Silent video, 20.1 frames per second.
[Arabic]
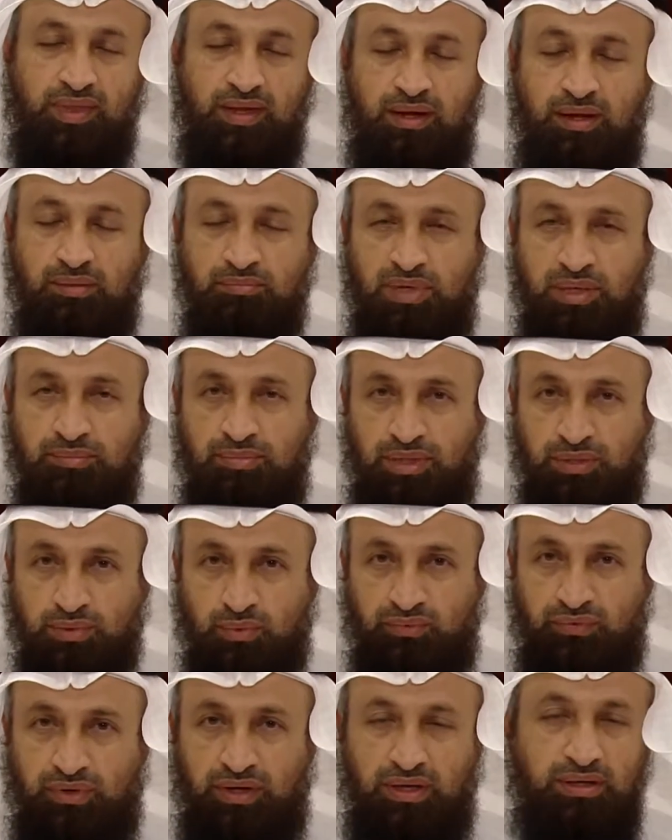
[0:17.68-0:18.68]
أما بعد
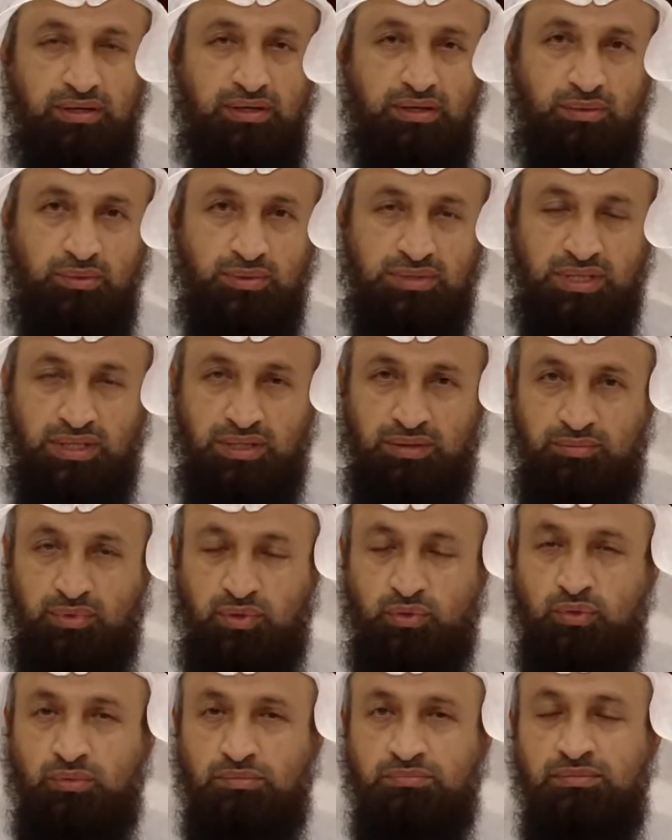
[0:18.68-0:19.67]
فأهلا وسهلا
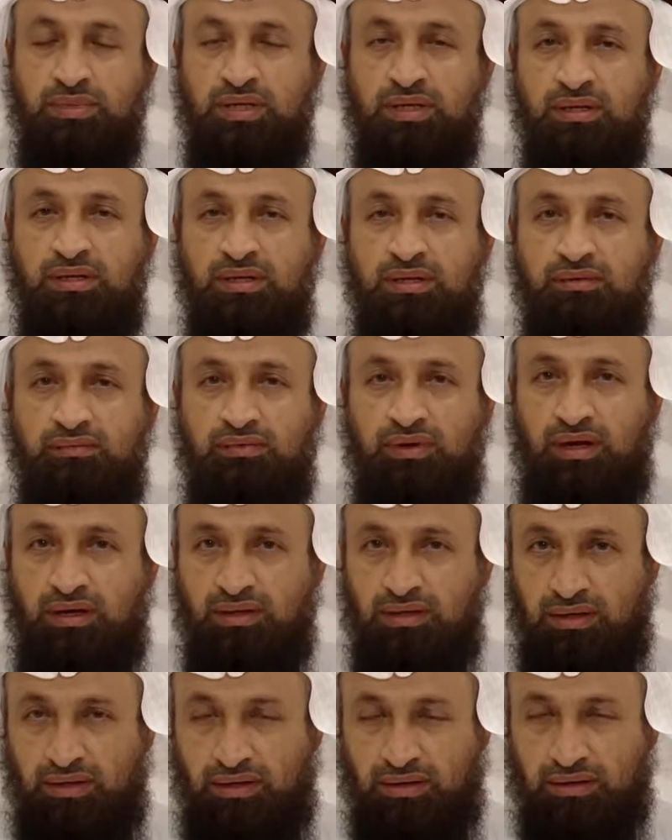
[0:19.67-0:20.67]
بكم في
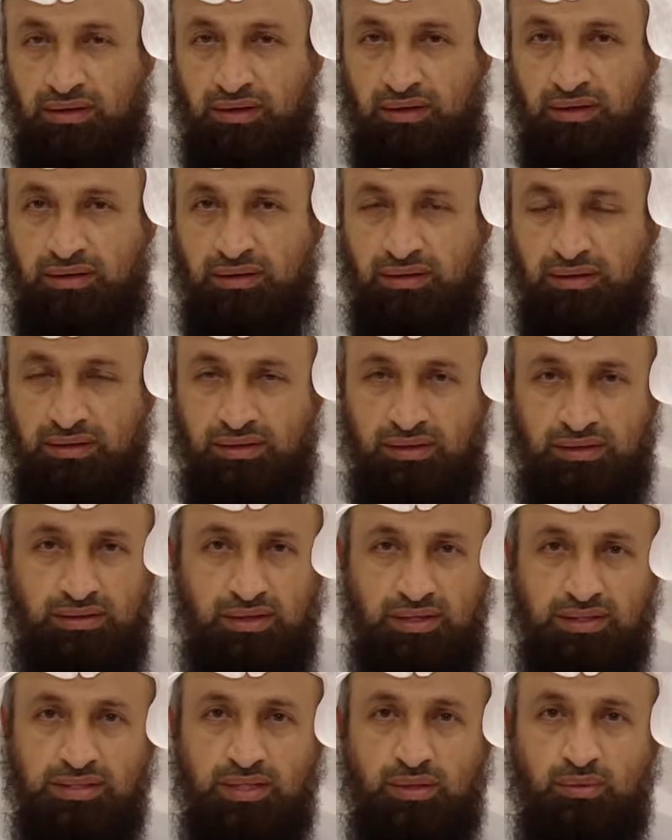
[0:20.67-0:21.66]
هذا اللقاء الذي
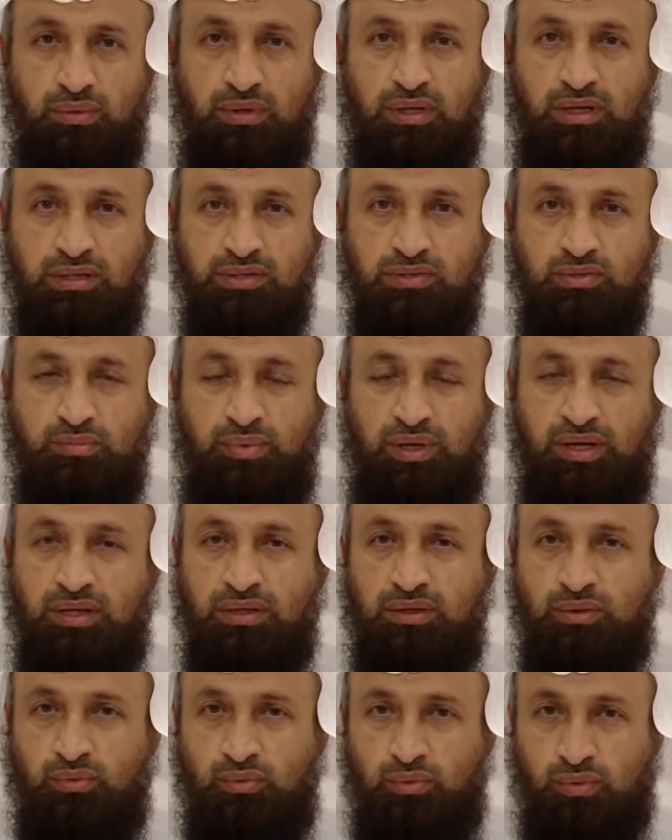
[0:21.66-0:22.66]
أسأل الله
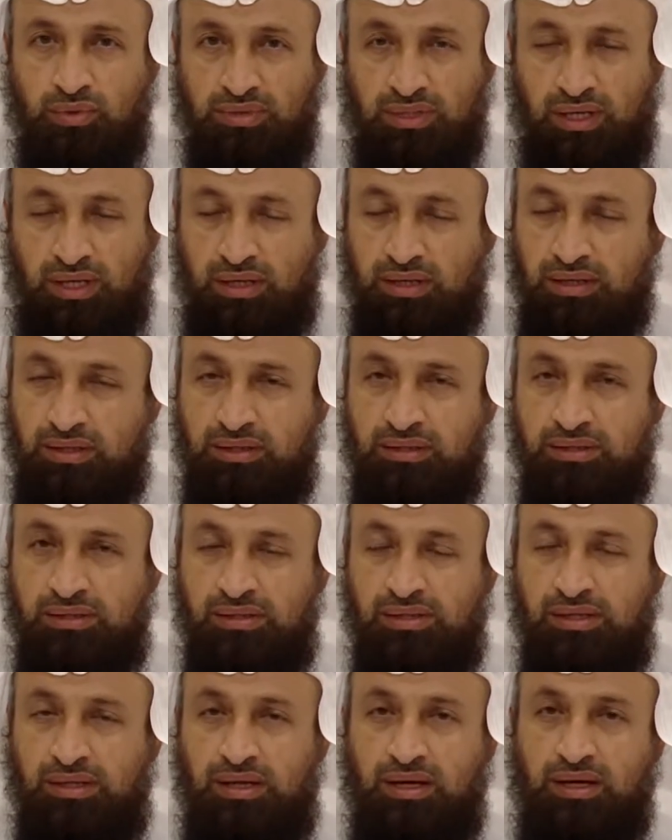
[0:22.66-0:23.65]
سبحانه وتعالى
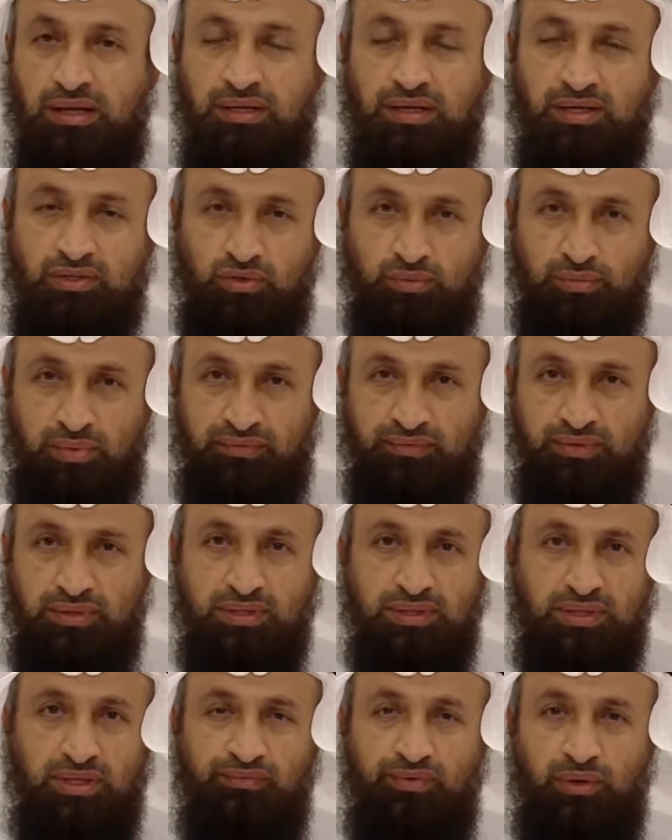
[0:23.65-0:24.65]
أن يكتب فيه
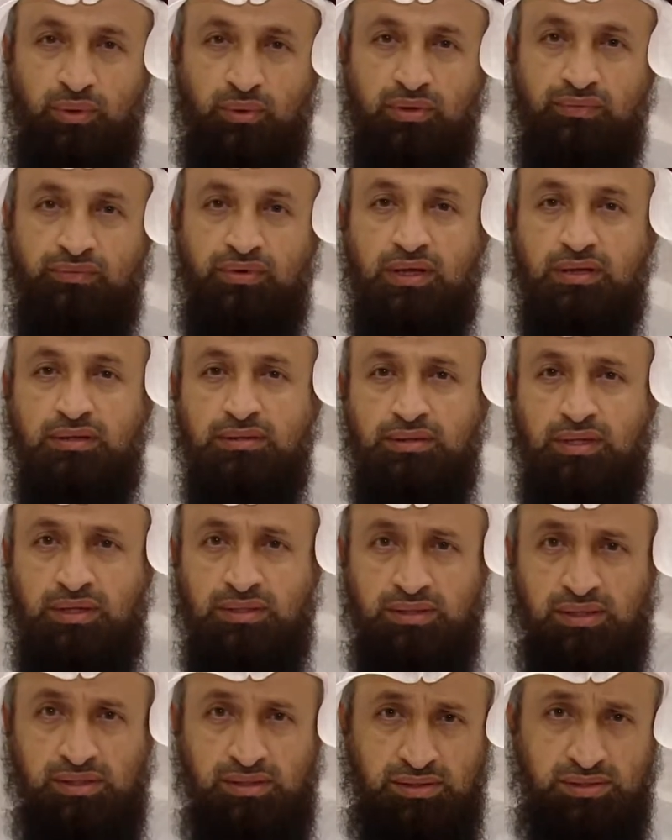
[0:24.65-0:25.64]
النفع والفائدة
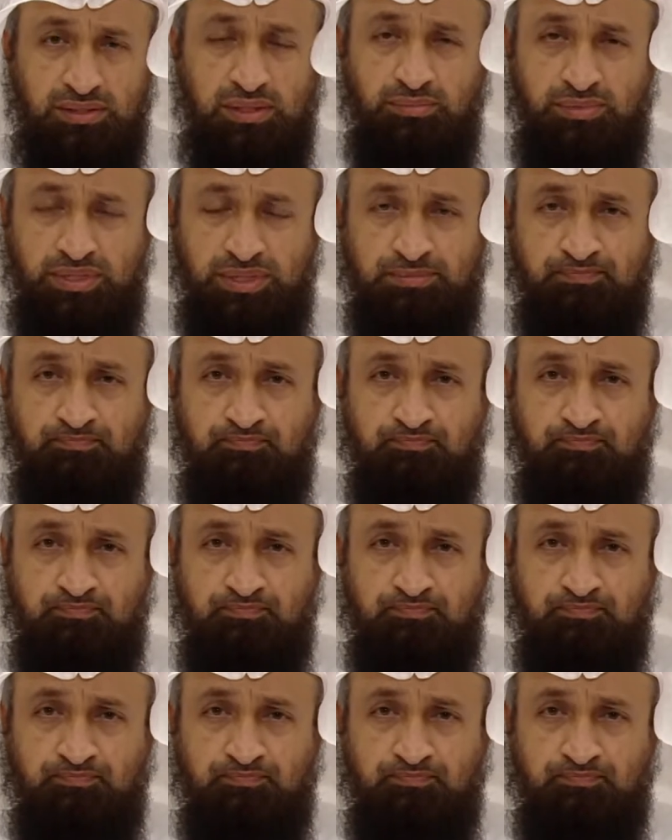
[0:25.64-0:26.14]
للجميع